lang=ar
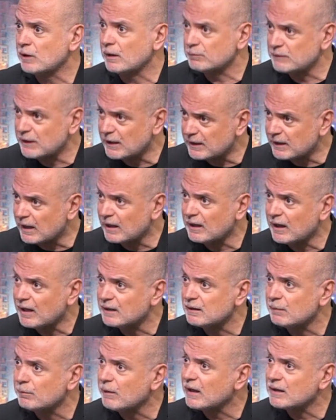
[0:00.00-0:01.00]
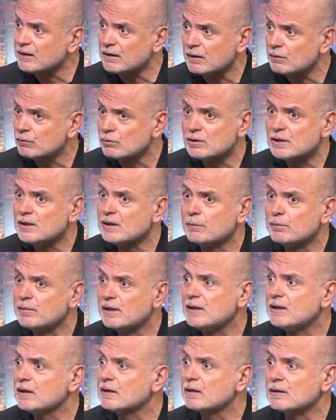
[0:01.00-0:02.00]
عم تحكي عن حدا معين قولي لي
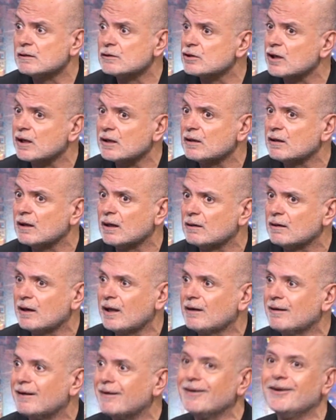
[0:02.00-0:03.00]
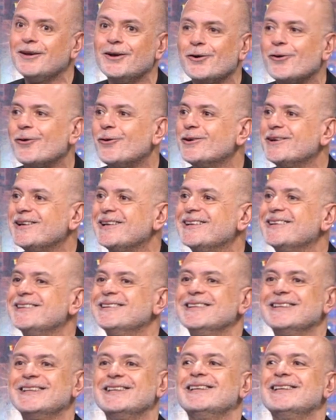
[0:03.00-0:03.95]
بقول لك كل شغله يعني نحن هون